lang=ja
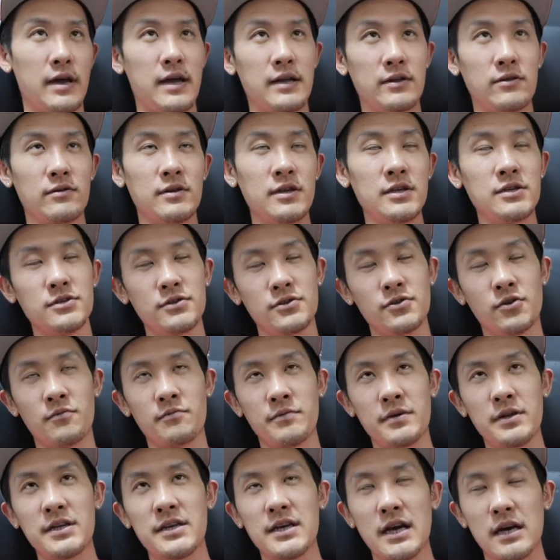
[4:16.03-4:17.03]

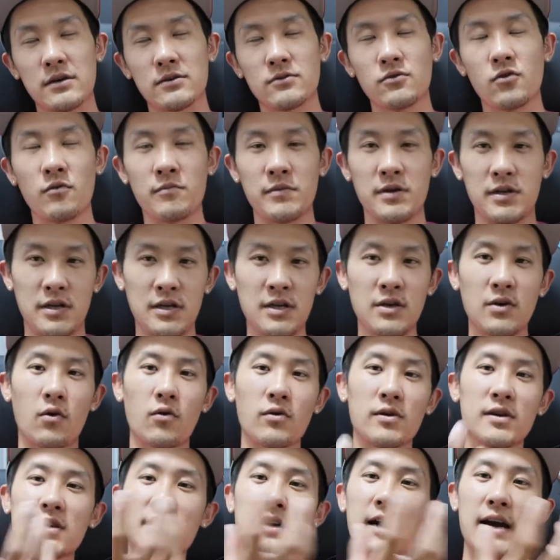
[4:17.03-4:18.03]
24mm、105mm に
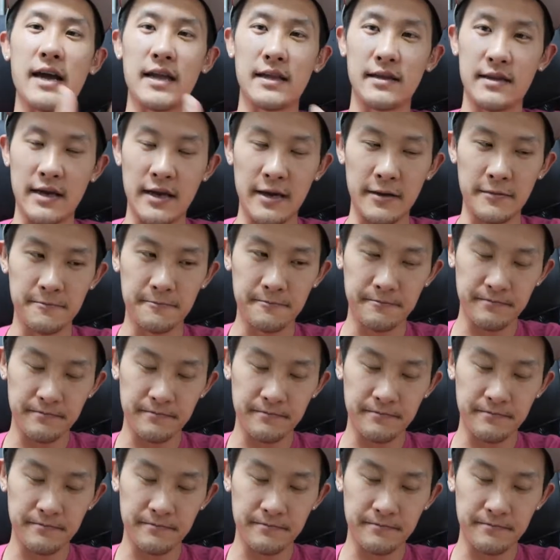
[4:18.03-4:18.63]
置き換えて。